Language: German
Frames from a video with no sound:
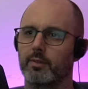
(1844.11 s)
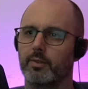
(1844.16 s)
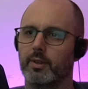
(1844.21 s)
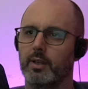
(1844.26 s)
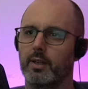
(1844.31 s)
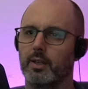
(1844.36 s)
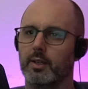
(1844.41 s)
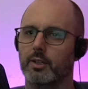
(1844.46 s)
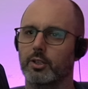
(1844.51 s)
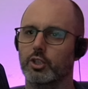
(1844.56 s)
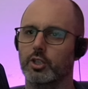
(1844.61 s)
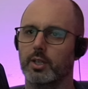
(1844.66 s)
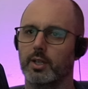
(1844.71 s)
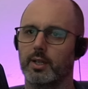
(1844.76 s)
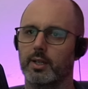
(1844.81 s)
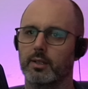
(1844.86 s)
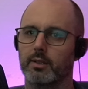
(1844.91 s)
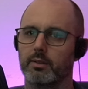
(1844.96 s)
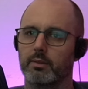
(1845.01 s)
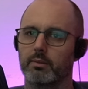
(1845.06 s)
weniger
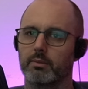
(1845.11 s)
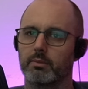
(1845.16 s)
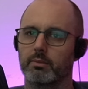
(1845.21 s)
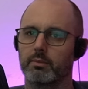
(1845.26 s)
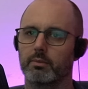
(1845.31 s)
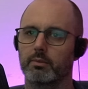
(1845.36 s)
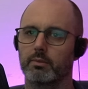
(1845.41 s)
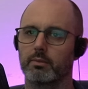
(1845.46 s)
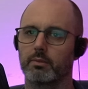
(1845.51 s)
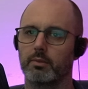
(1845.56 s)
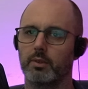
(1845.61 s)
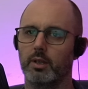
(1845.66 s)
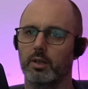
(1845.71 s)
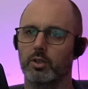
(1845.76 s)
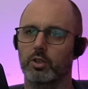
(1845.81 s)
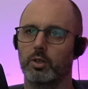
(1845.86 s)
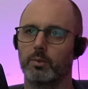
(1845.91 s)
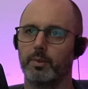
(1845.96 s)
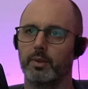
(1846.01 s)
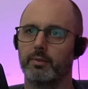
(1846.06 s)
Schaden. Ja,
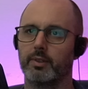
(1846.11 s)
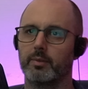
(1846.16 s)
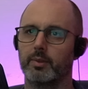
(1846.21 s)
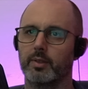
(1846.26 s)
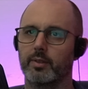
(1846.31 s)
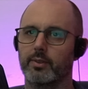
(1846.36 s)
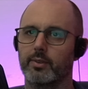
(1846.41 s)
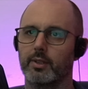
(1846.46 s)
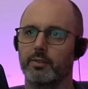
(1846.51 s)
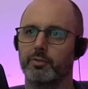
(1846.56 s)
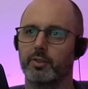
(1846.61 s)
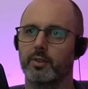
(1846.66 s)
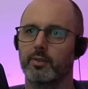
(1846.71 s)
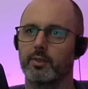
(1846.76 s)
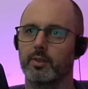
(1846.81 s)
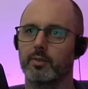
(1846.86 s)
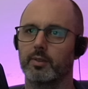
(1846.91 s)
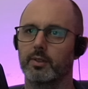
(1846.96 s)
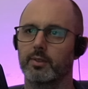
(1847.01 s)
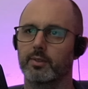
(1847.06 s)
komm, nehmen wir mal was
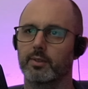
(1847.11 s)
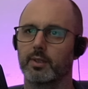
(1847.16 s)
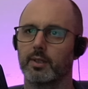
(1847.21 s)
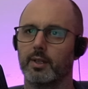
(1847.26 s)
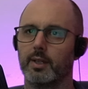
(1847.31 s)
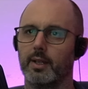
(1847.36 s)
Defensives.